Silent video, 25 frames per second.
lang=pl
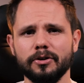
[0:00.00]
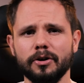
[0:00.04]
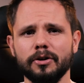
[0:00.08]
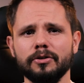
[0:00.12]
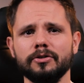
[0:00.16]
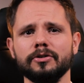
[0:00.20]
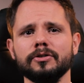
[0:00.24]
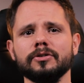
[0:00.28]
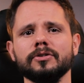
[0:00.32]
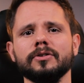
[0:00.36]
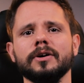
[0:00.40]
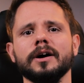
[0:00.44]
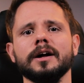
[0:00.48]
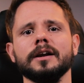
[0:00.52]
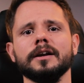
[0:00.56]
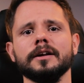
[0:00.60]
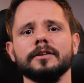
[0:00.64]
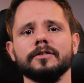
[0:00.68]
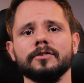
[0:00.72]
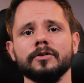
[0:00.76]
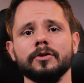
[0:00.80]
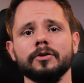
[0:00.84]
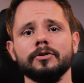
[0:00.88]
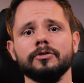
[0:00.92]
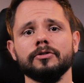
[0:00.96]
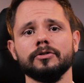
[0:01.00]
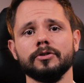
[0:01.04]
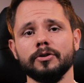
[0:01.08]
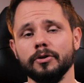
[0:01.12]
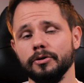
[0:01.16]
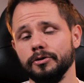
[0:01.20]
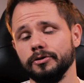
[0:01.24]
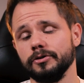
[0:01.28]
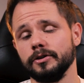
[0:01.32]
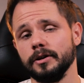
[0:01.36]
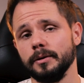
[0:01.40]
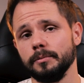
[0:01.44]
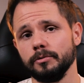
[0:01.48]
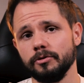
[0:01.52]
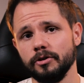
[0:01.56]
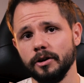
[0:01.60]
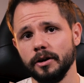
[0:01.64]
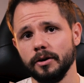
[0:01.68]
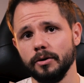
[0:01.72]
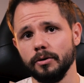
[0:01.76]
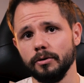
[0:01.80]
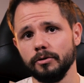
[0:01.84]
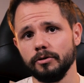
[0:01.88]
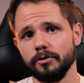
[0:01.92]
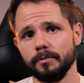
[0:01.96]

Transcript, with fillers: godzin, no ale coś kosztem czegoś.